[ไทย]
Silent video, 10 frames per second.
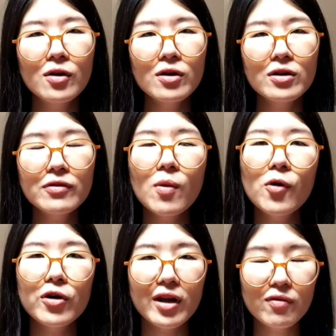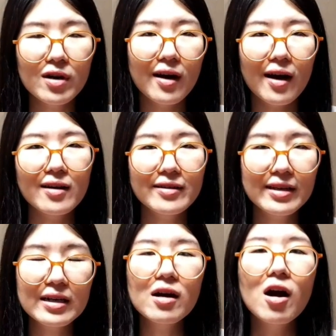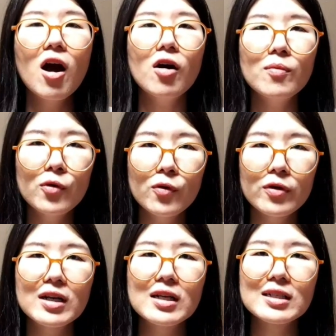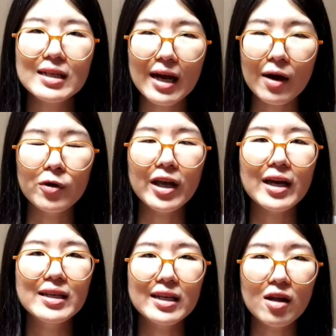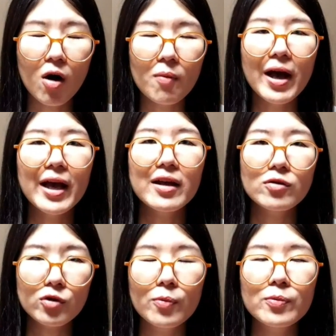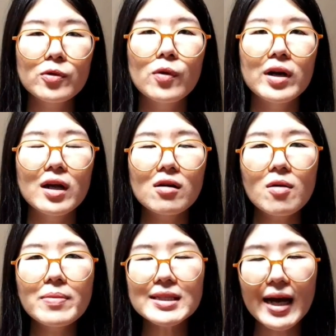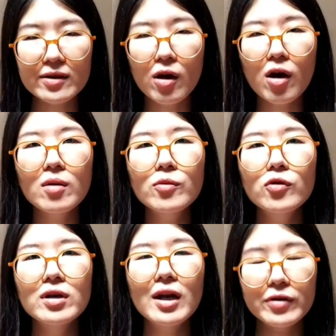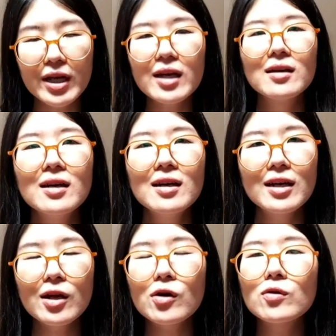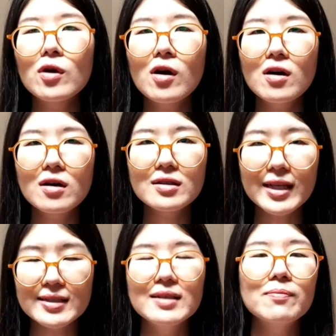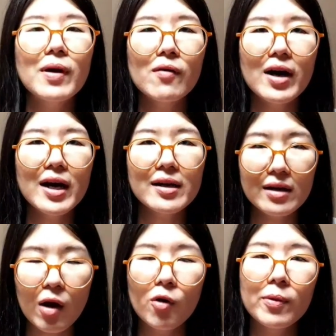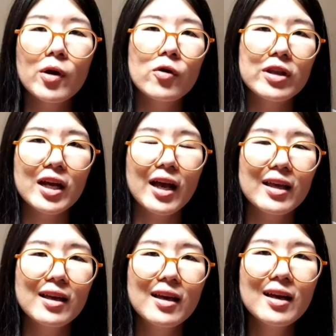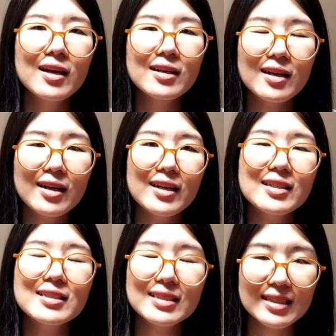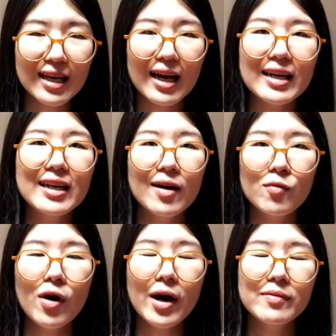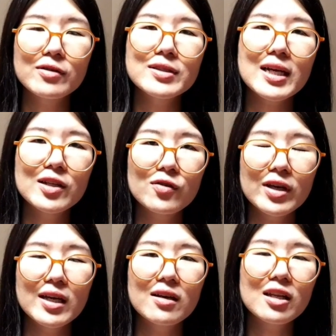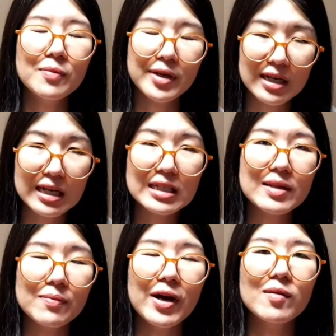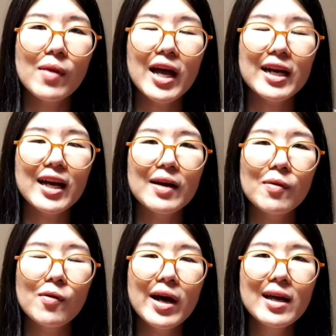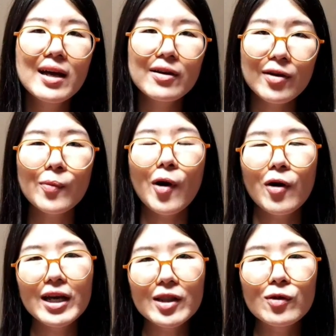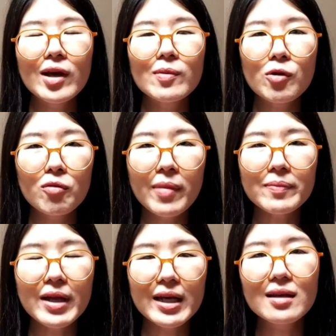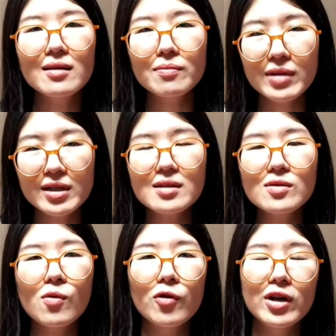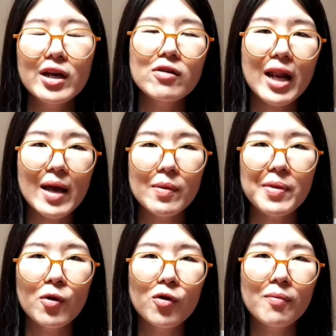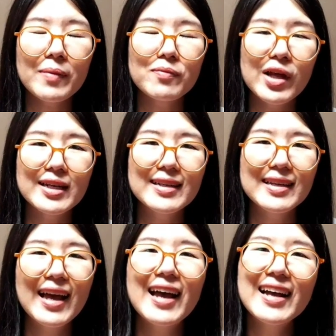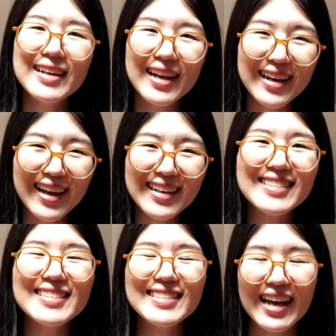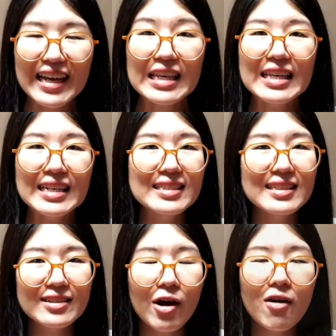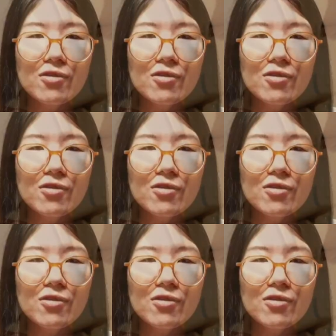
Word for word: Default Mode Network อะดึงข้อมูลเก่าในอดีตออกมาให้เราทบทวนแล้วเราก็ประสานข้อมูลเหล่านี้แล้วเราก็ตัดสินไปว่าเราเป็นคนยังไงดังนั้นการทำความเข้าใจตัวเองก็เลยเป็นเรื่องสำคัญมากนะคะเพราะว่าเรามองเห็นตัวเองเป็นคนแบบไหนมันก็จะส่งผลให้เรากลายไปเป็นคนแบบนั้นดังนั้นสายเขียน journal